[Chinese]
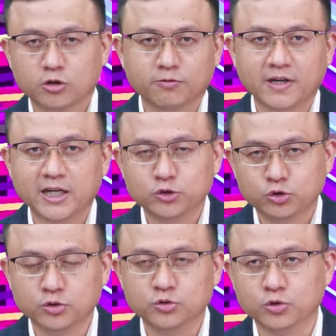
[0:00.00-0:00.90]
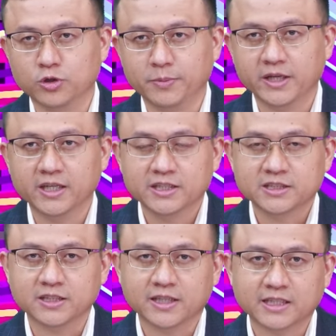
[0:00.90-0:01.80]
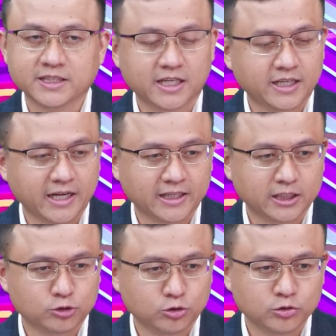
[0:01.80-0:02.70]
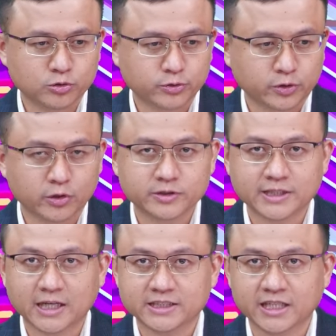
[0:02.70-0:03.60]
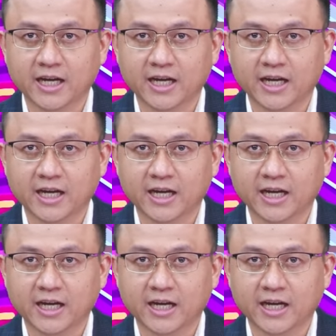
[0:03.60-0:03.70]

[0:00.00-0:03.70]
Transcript: 都放在群组里面，请大家两个群组都加起